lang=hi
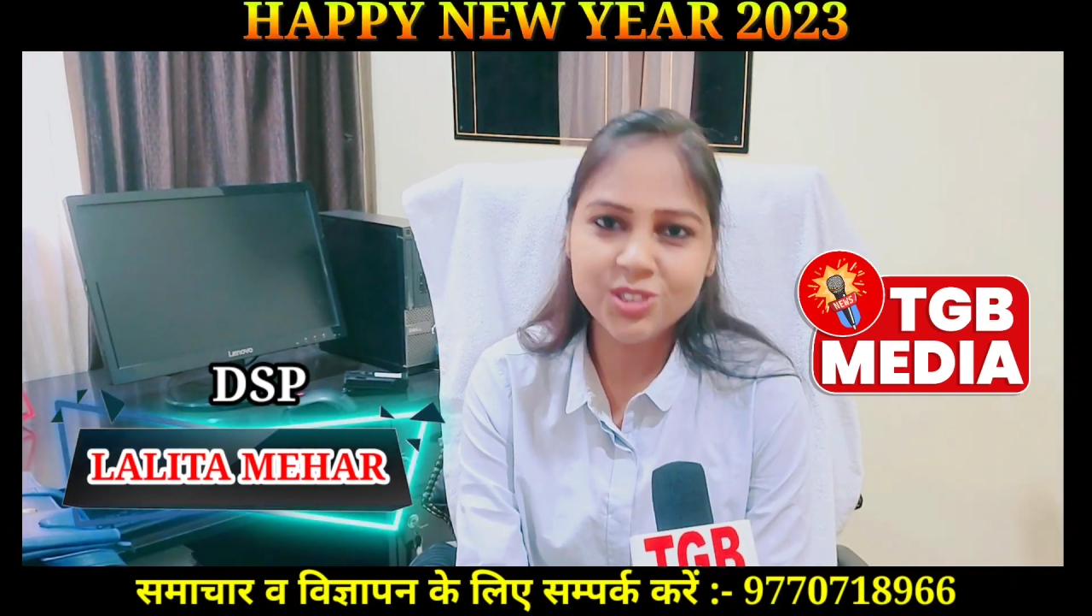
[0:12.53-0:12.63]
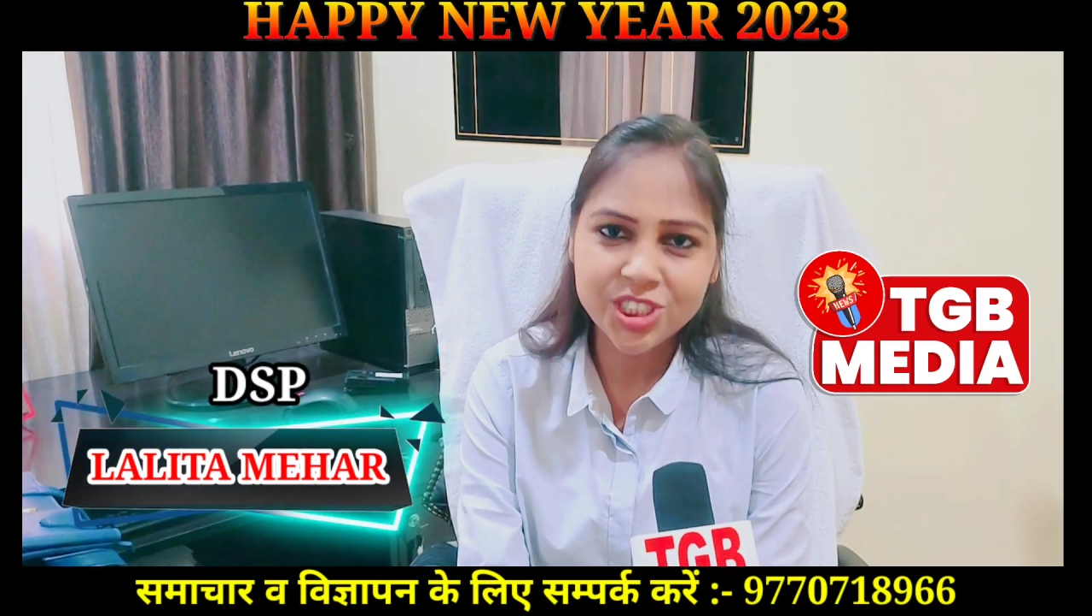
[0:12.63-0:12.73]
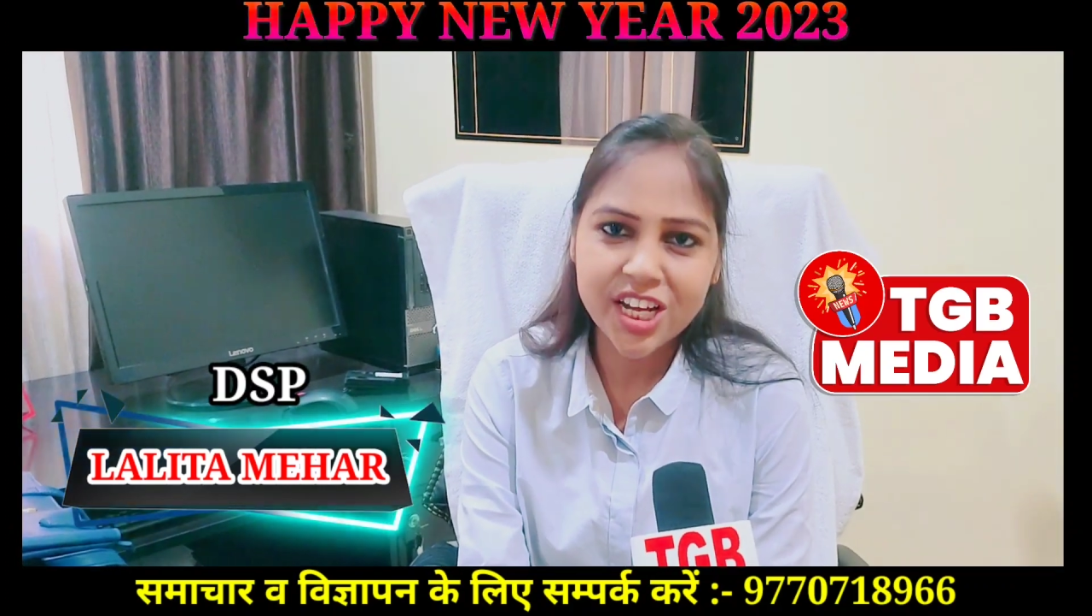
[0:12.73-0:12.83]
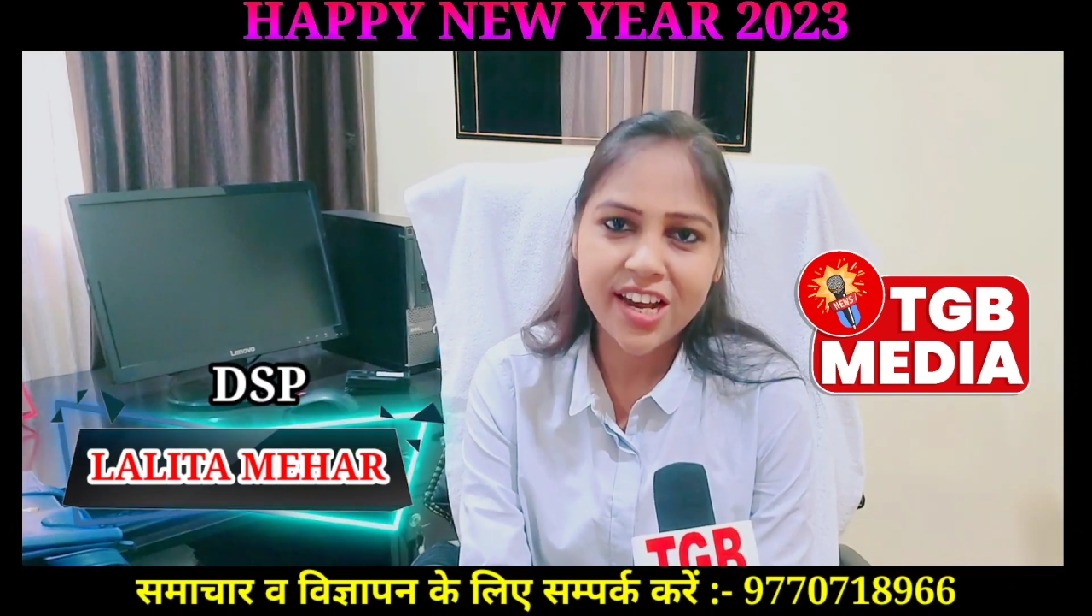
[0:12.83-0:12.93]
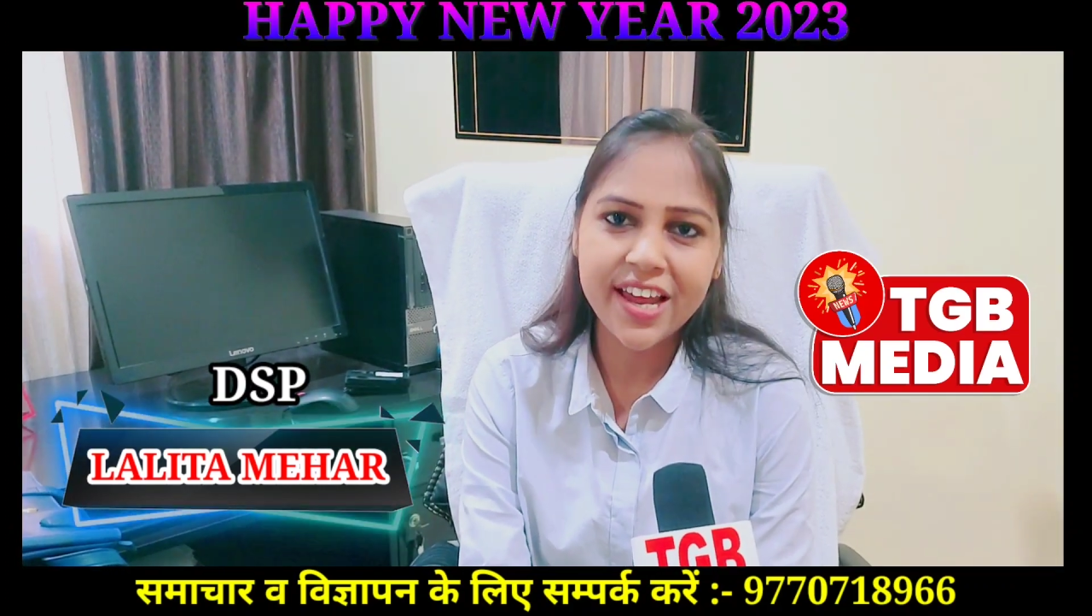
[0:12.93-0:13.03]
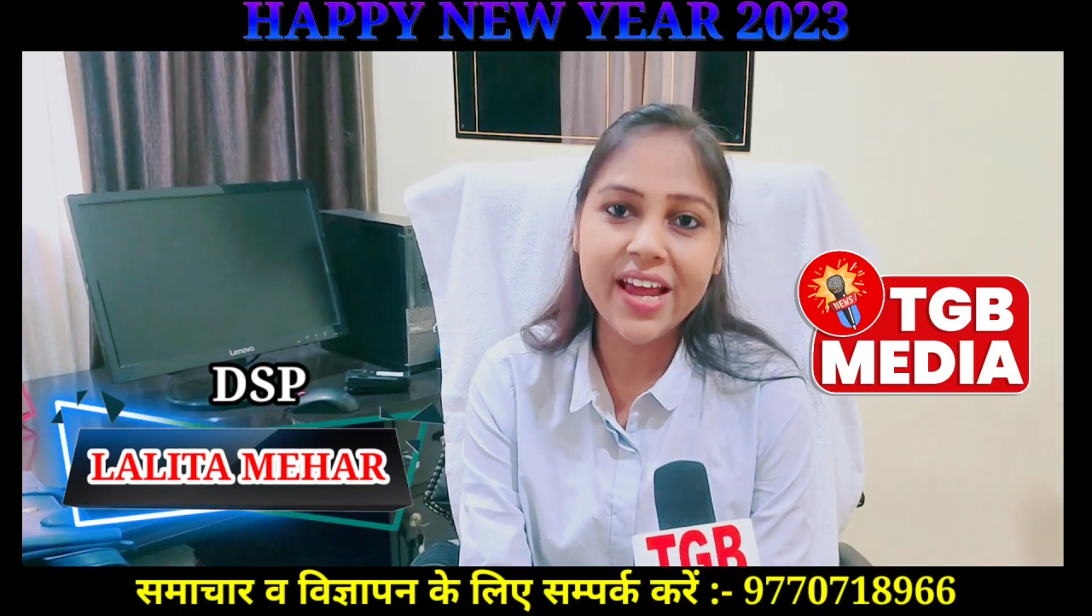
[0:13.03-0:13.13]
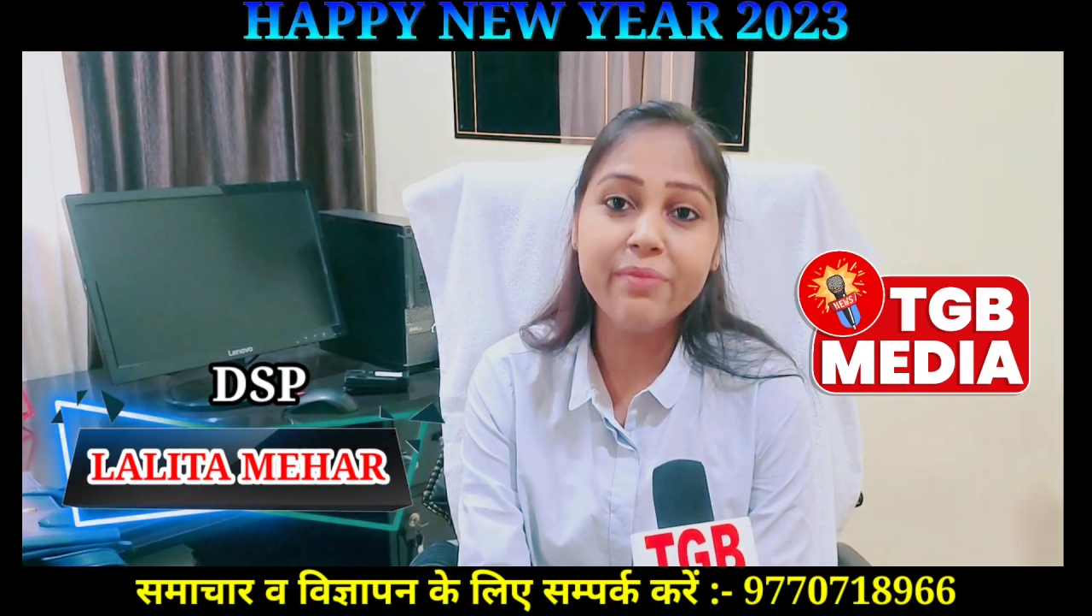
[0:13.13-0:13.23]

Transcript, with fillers: खुशियां लाएं